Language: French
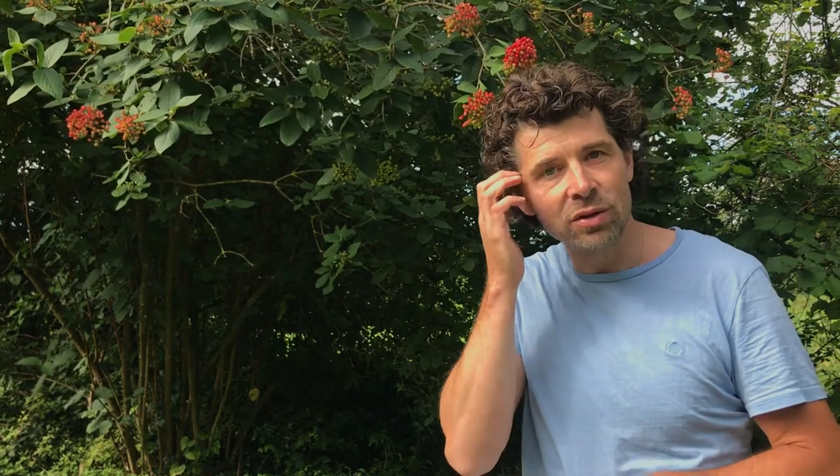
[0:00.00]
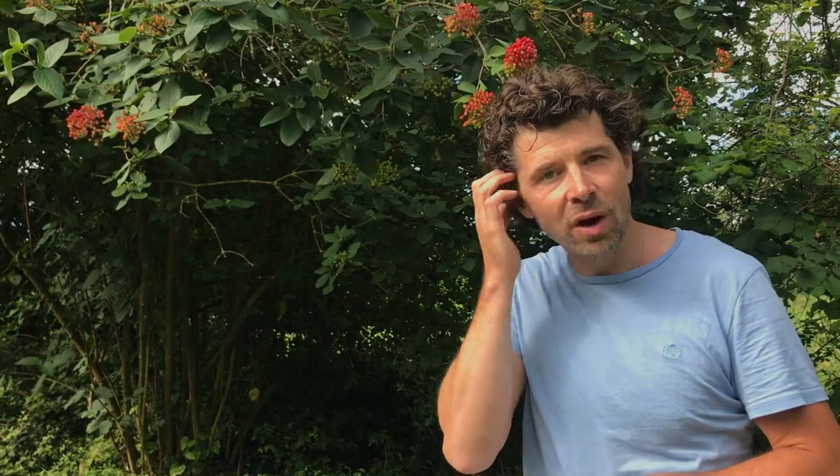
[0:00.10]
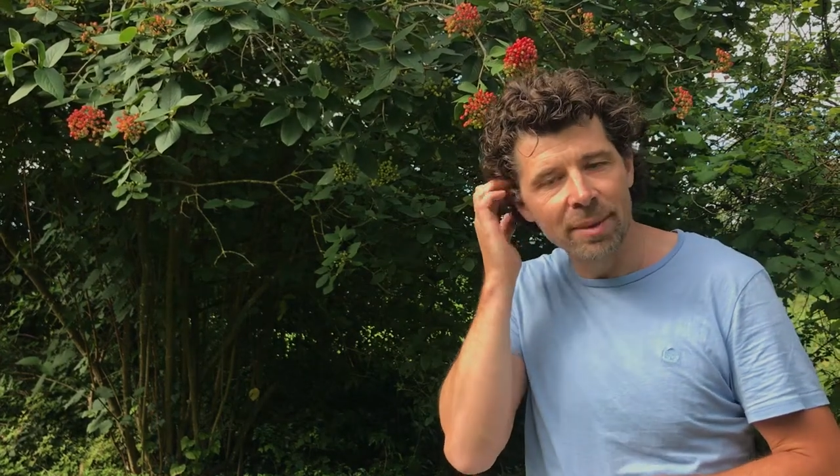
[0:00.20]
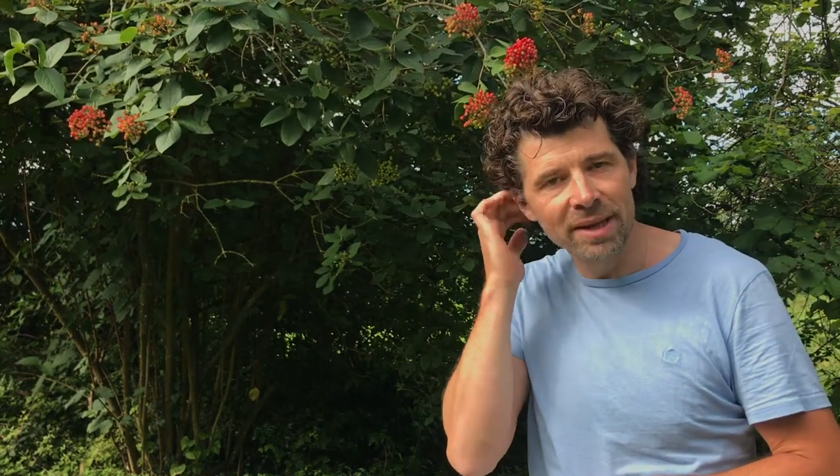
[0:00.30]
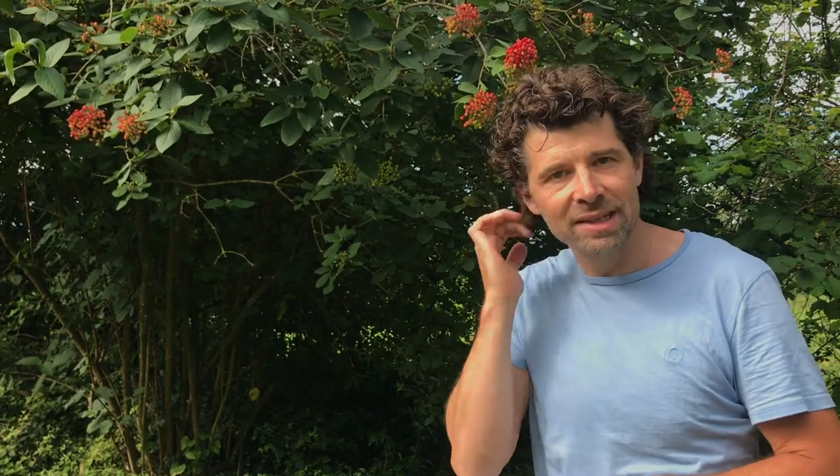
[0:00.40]
de
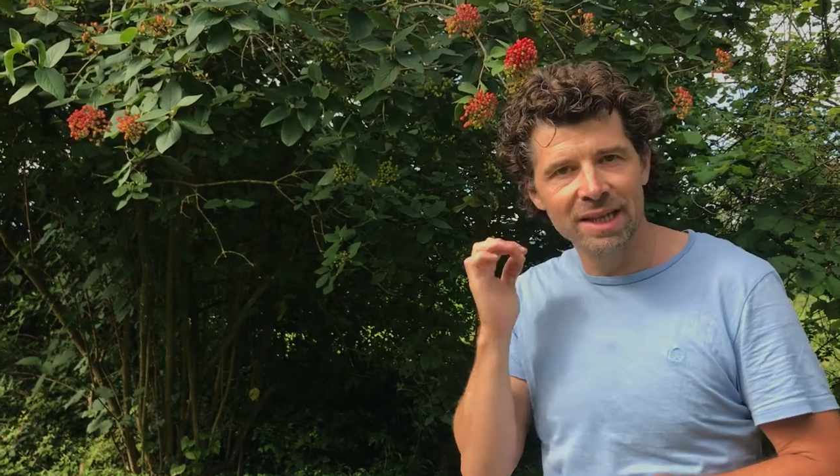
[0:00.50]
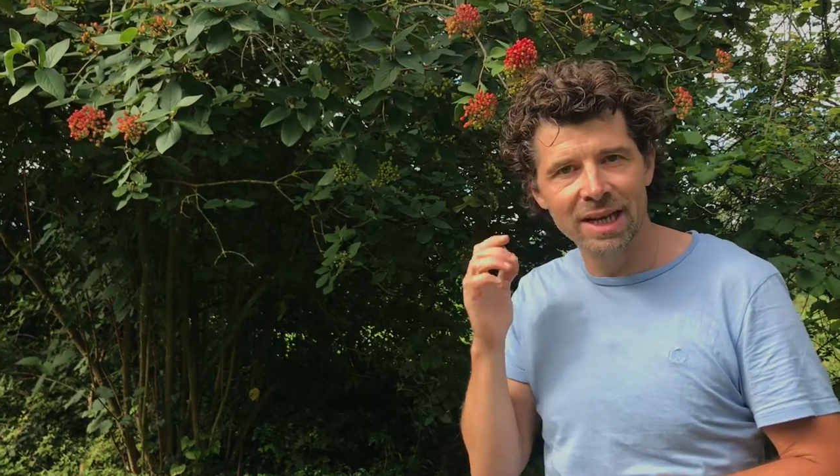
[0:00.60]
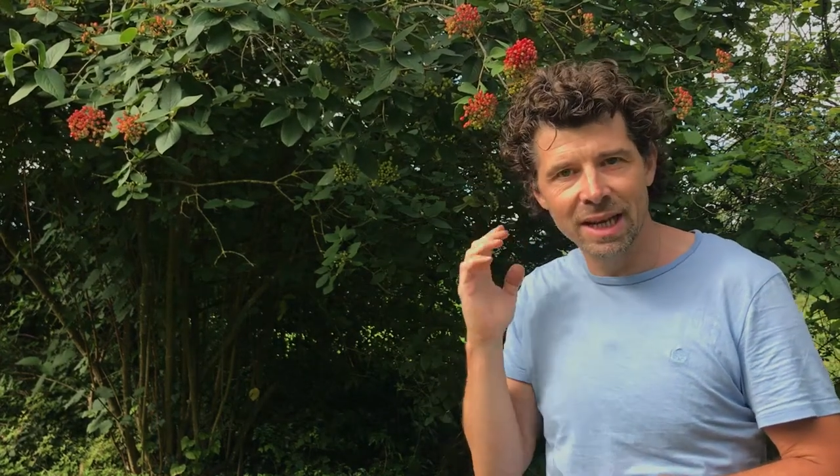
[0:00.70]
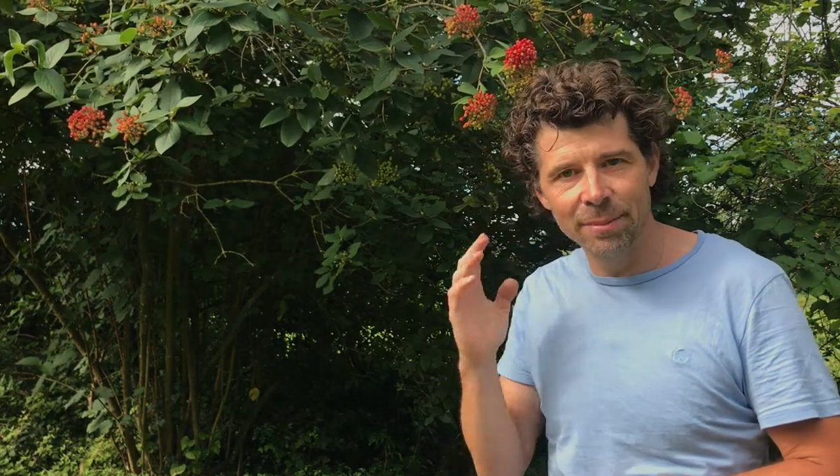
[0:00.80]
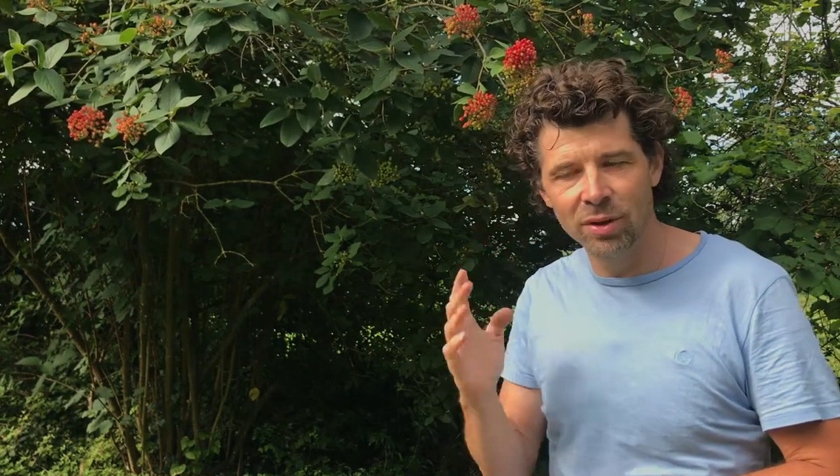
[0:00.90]
ramasser
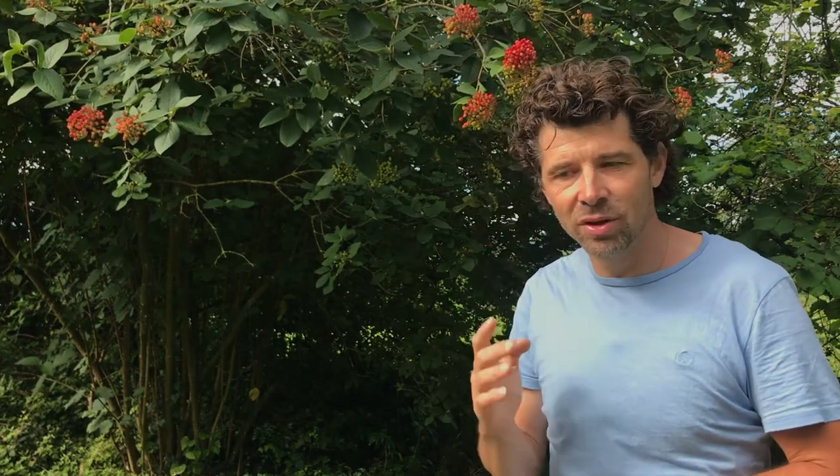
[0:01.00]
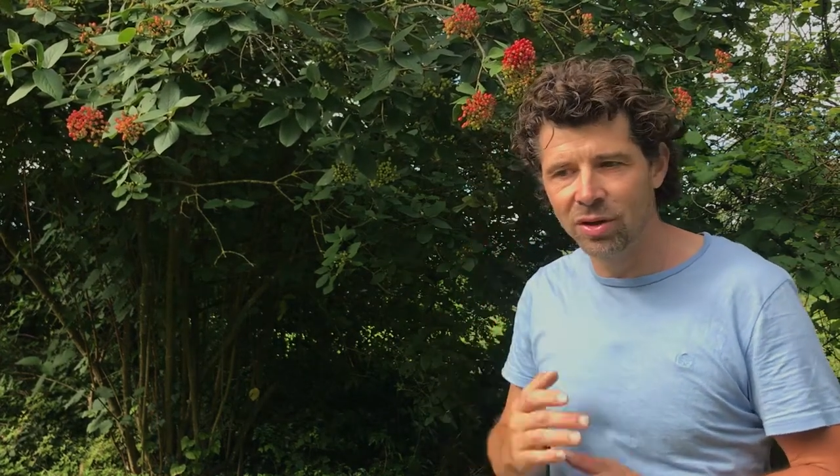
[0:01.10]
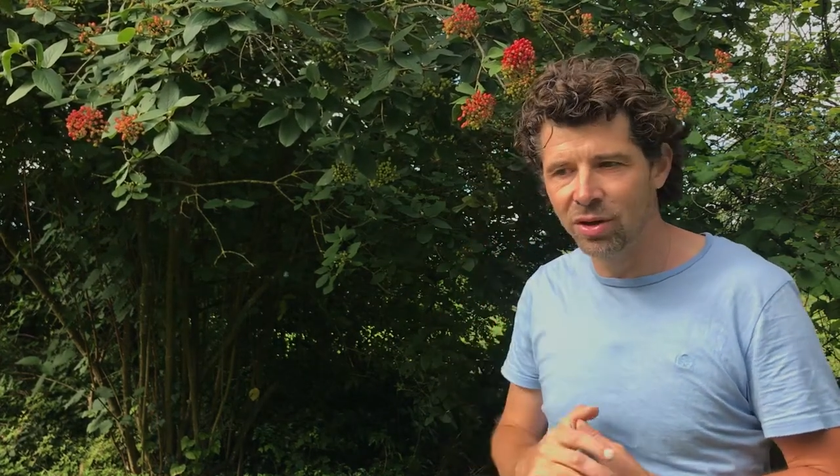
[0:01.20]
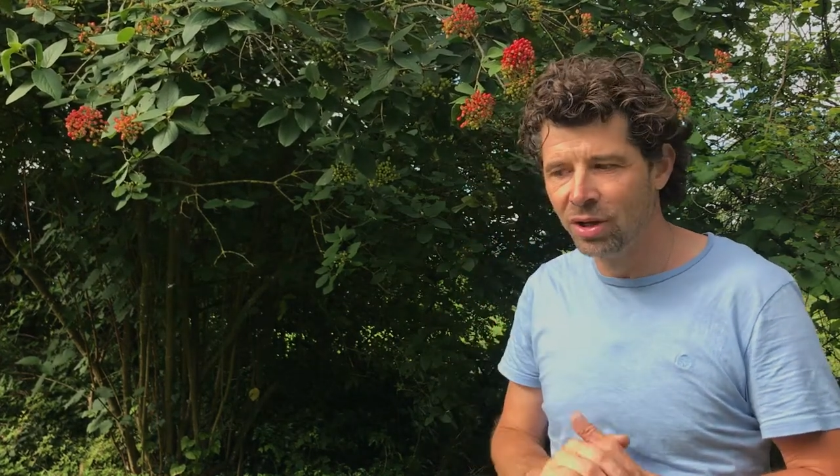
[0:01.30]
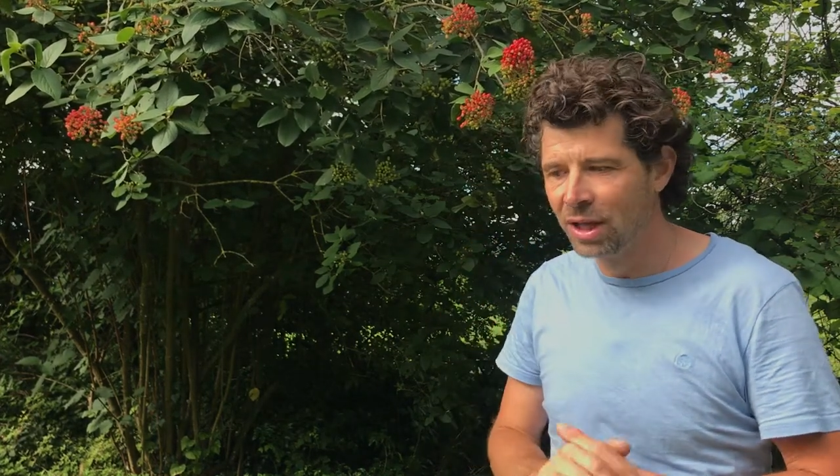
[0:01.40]
la bonne,
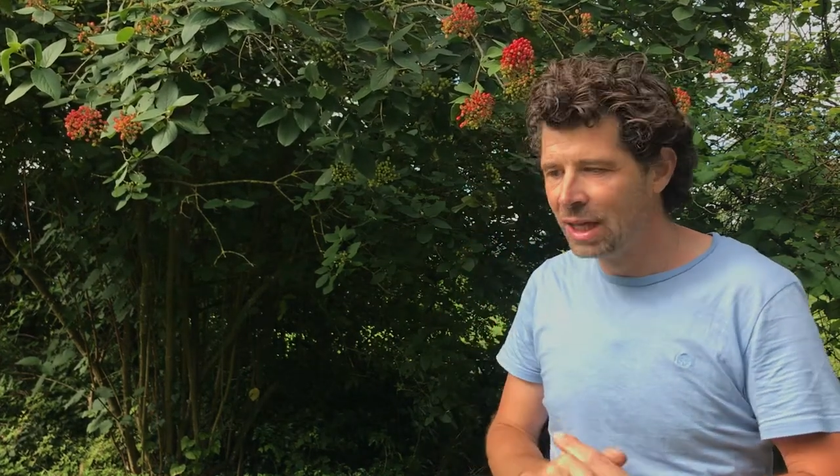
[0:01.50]
euh,